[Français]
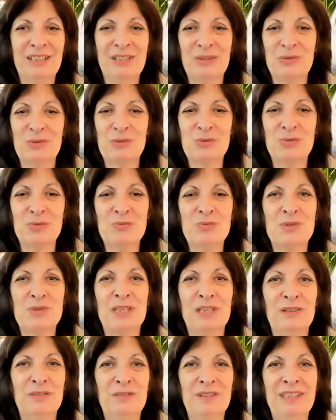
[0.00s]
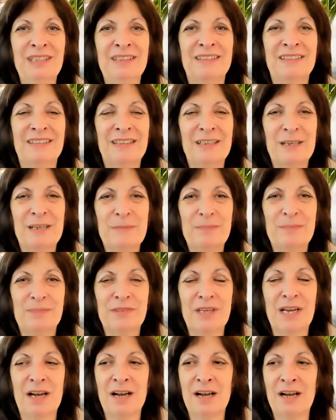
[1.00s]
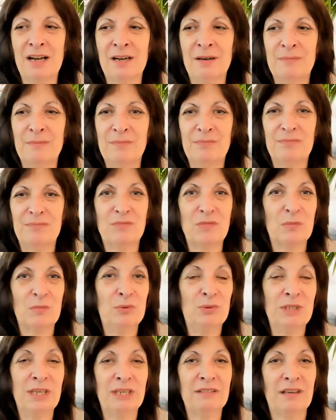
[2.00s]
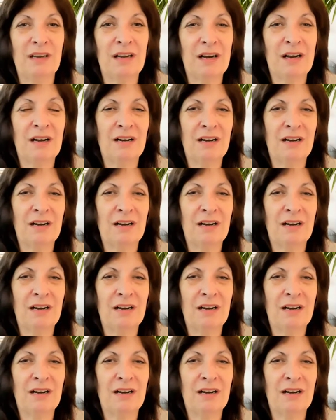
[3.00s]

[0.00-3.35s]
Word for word: Donc je vous invite à peut-être